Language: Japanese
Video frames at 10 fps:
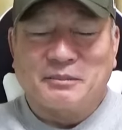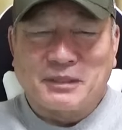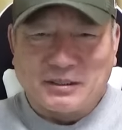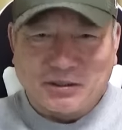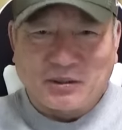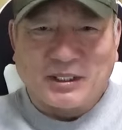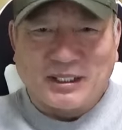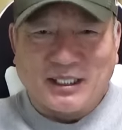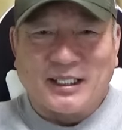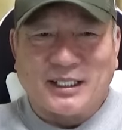たよね、あとソ
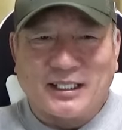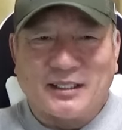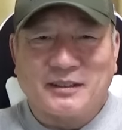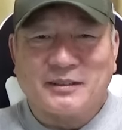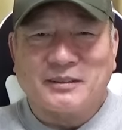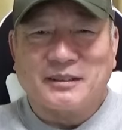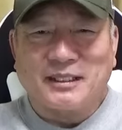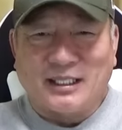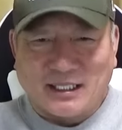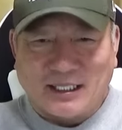フトバンクという
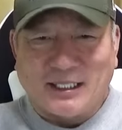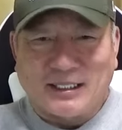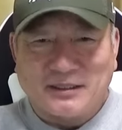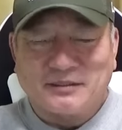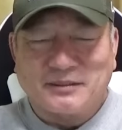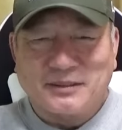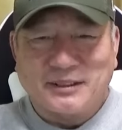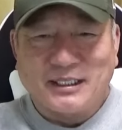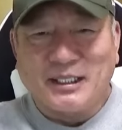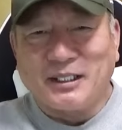ね、
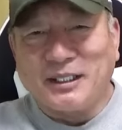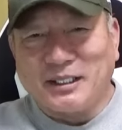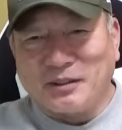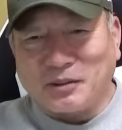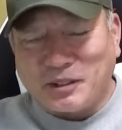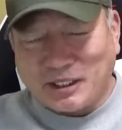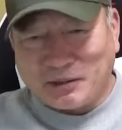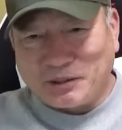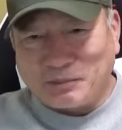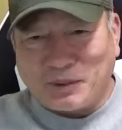で、北海
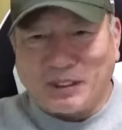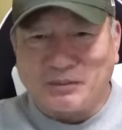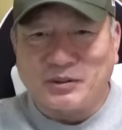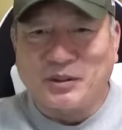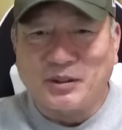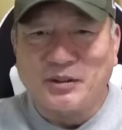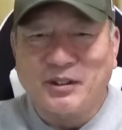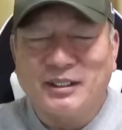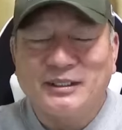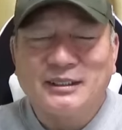道、日本ハムと。
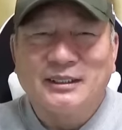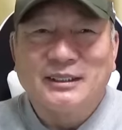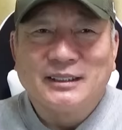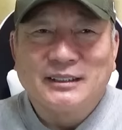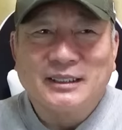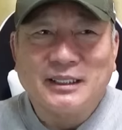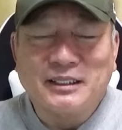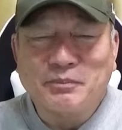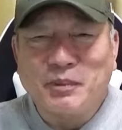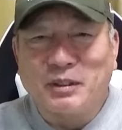で
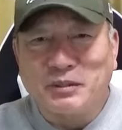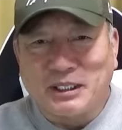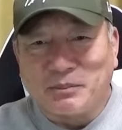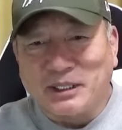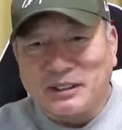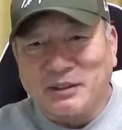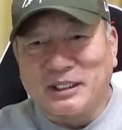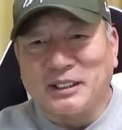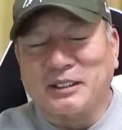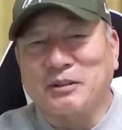日本ハムに決まったわ
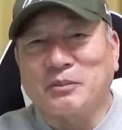けだけど